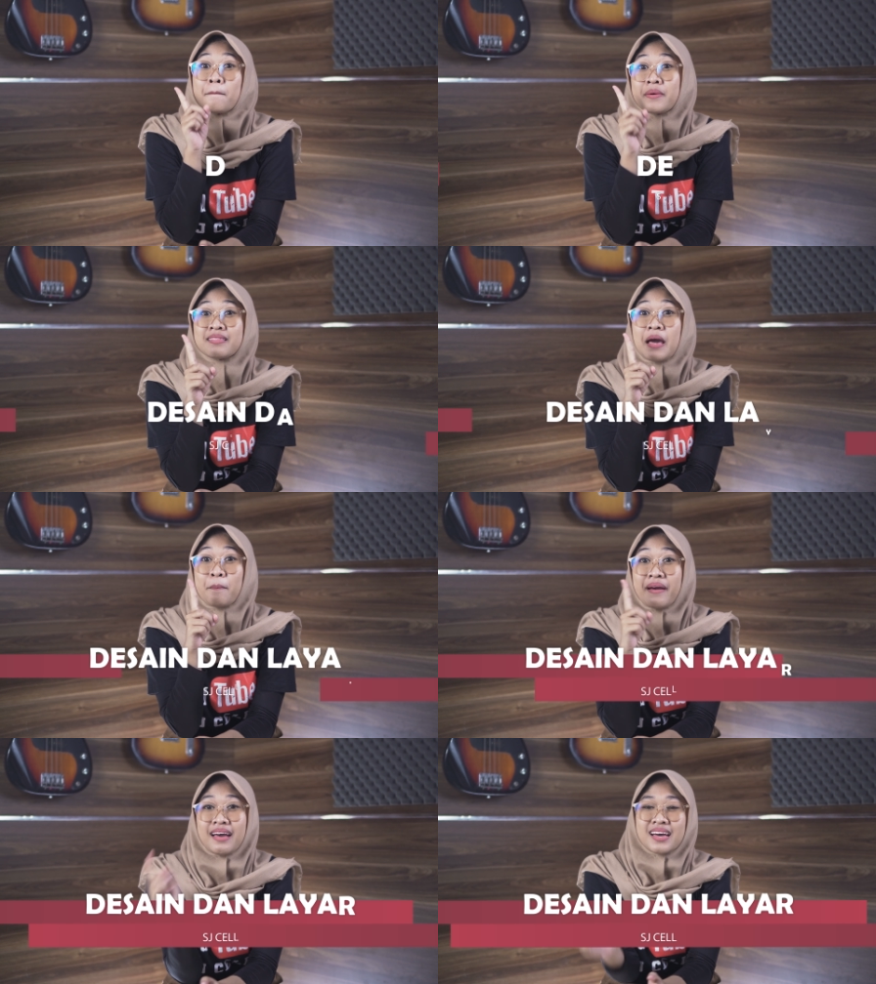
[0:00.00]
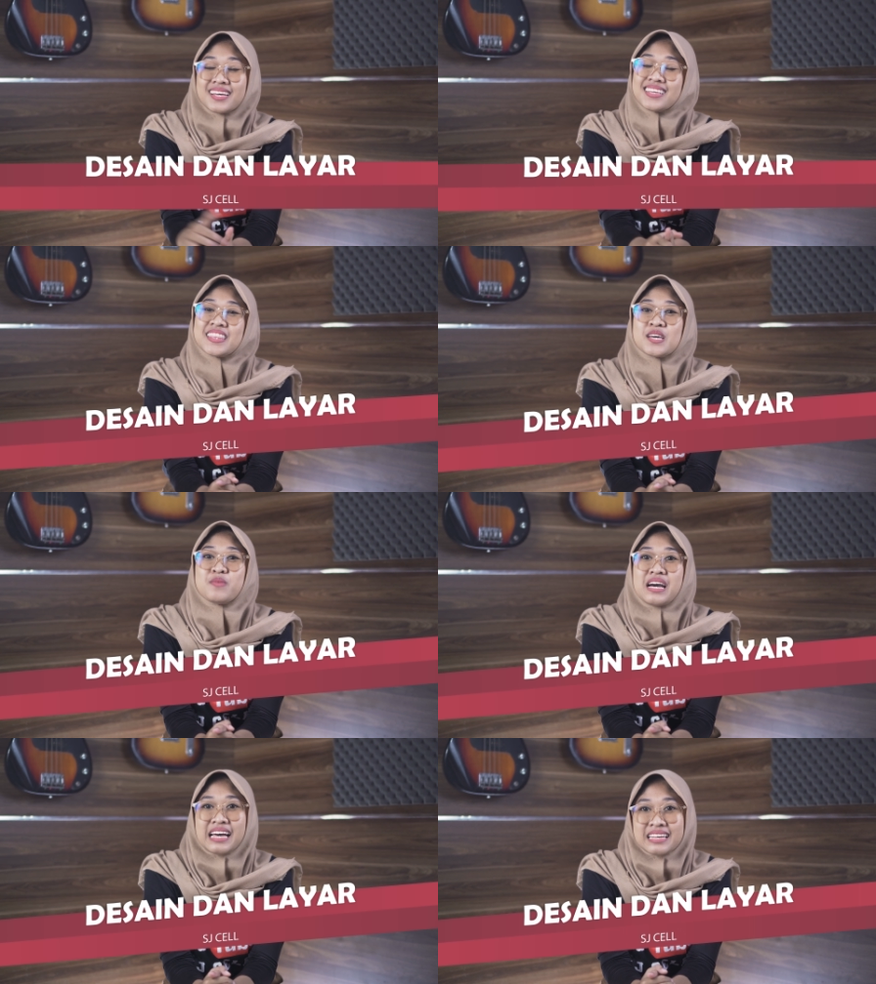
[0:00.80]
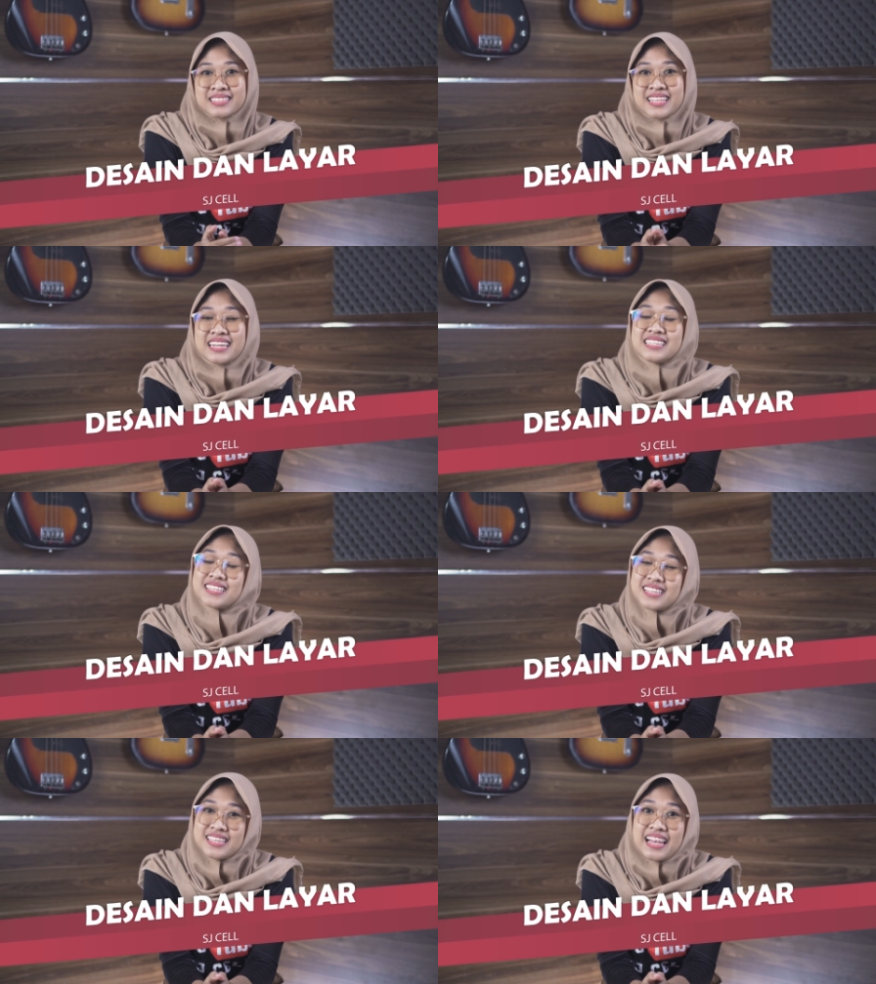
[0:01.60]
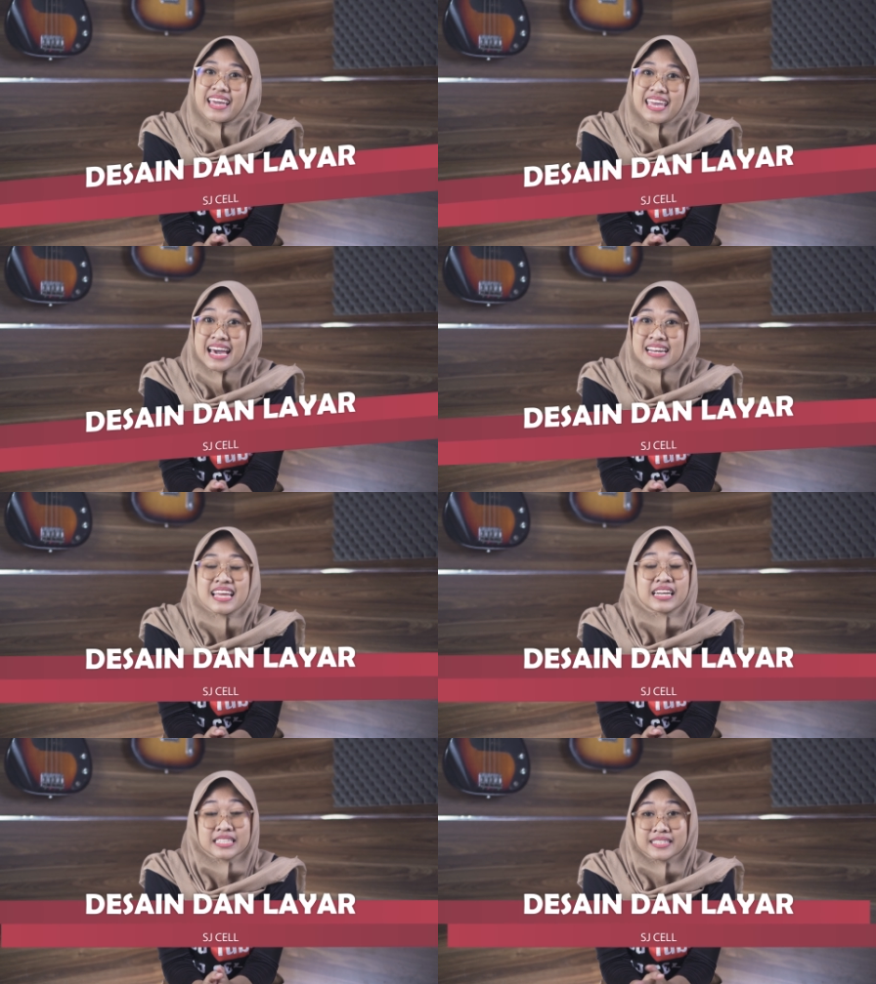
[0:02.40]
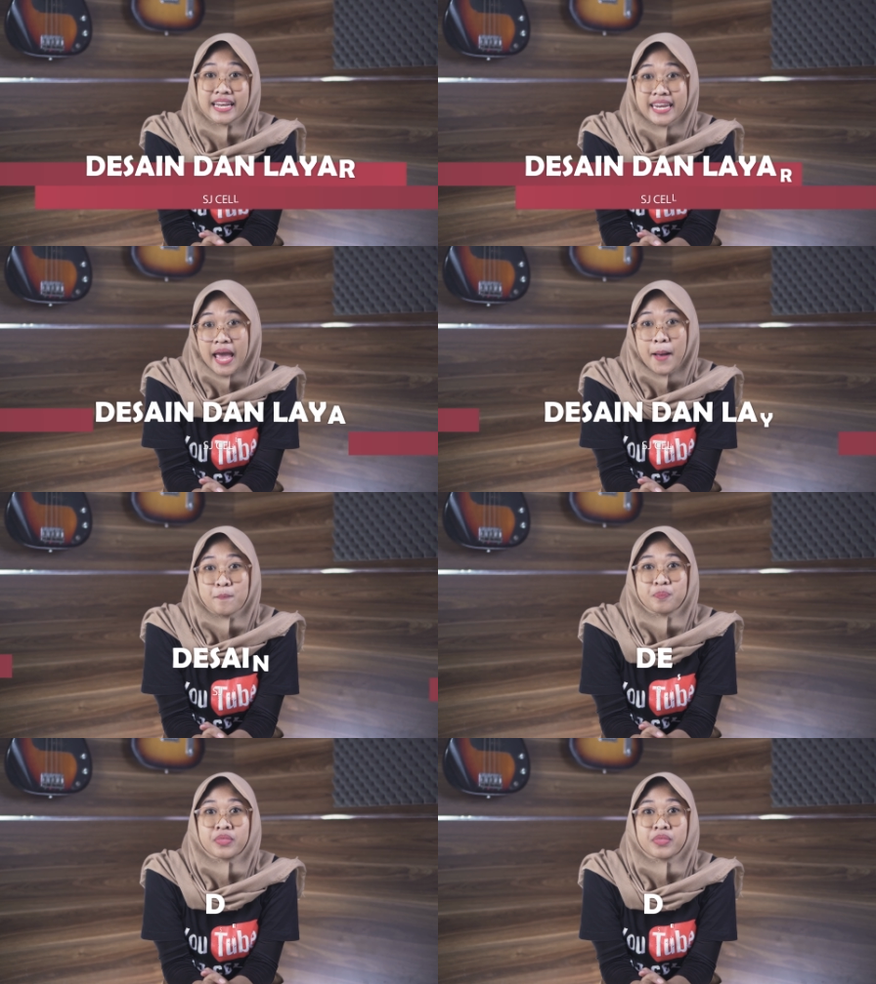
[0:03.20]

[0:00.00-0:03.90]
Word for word: Pertama, kita bahas dari segi layar dan desainnya.